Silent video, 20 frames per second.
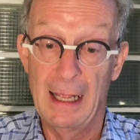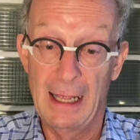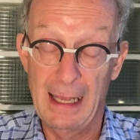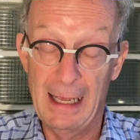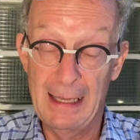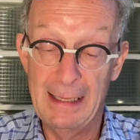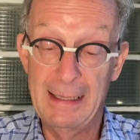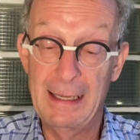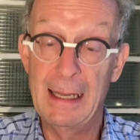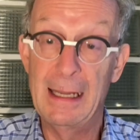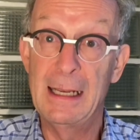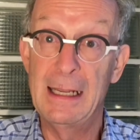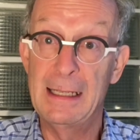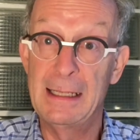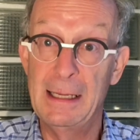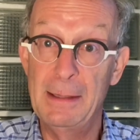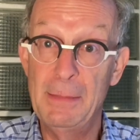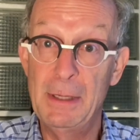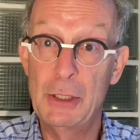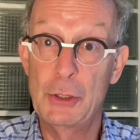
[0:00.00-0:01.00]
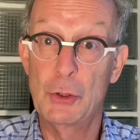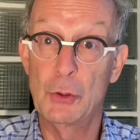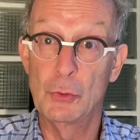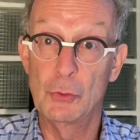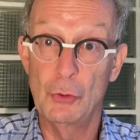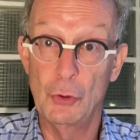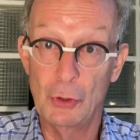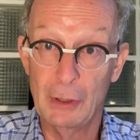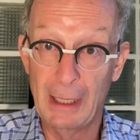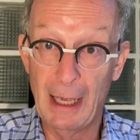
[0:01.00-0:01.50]
était les émissions
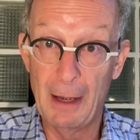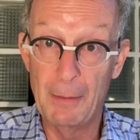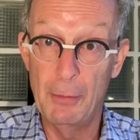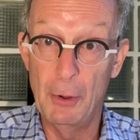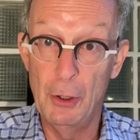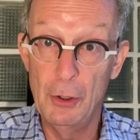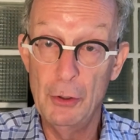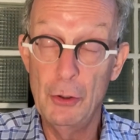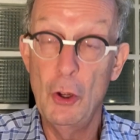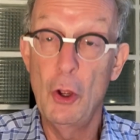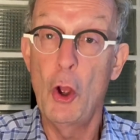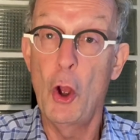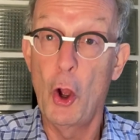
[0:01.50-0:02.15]
de carbone